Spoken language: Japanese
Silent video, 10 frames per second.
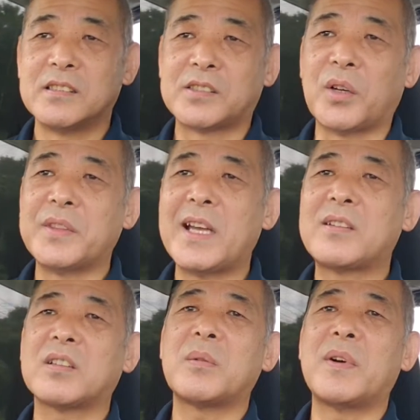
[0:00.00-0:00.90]
そんな
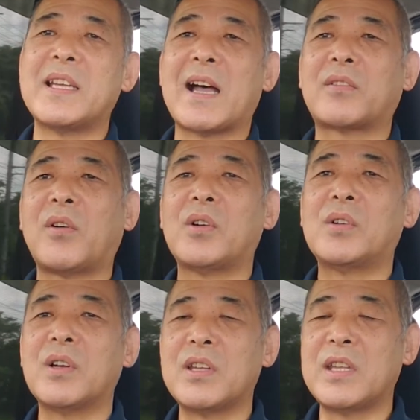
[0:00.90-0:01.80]
人でも
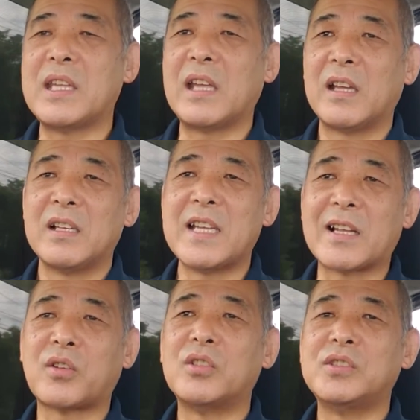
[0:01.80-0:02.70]
雇う
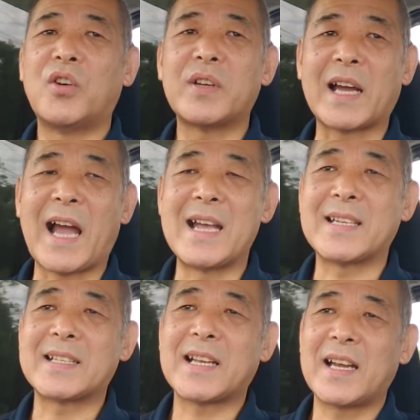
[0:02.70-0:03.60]
雇うような会
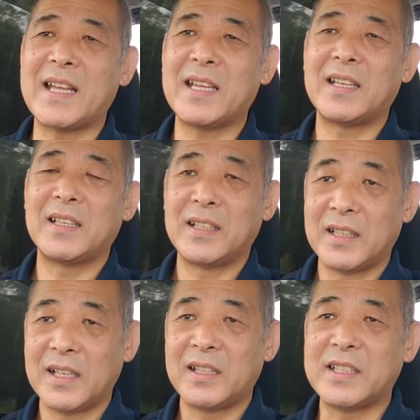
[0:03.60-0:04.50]
社しかね
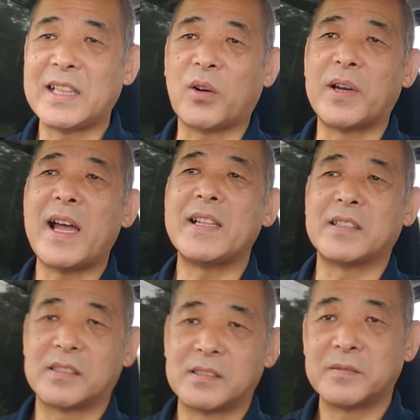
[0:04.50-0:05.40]
出てこない
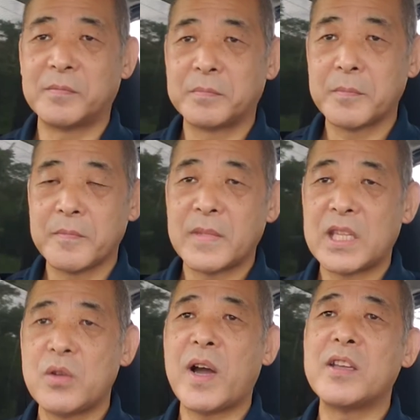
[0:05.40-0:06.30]
です
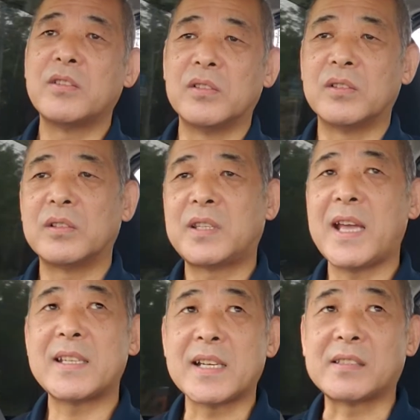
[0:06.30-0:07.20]
いわゆる
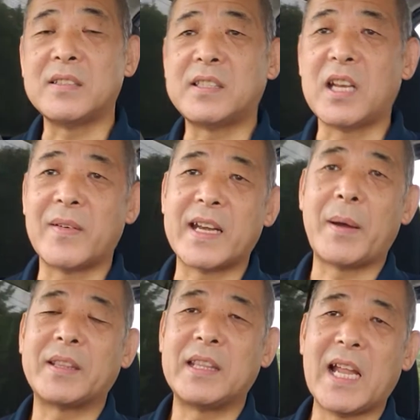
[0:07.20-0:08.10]
手足がついてれば
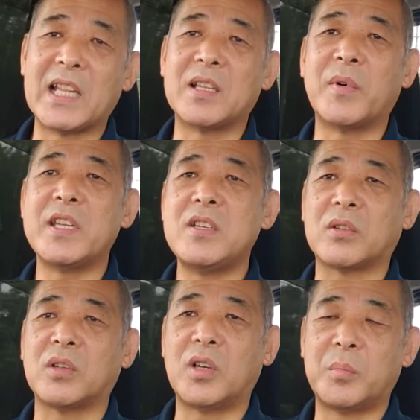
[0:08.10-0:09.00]
何何でもいい
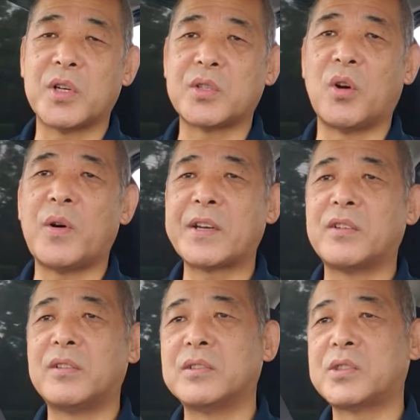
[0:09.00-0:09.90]
よともう昭和
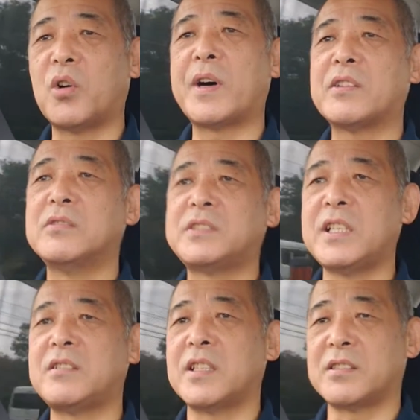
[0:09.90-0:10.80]
の昭和の運
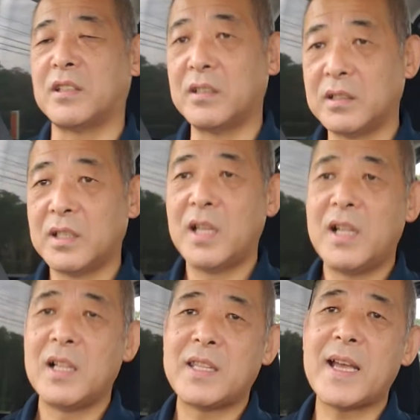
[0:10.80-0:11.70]
転手ですよ
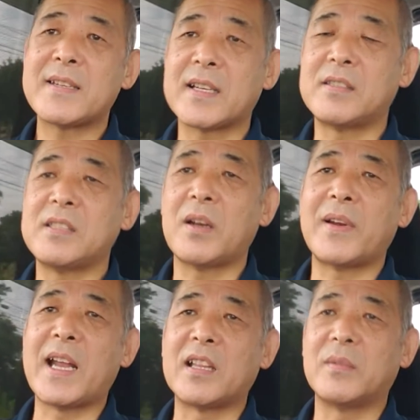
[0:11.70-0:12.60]
手足がついてれ
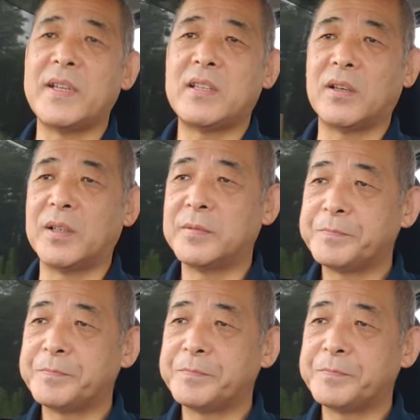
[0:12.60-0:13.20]
ば何でもいいと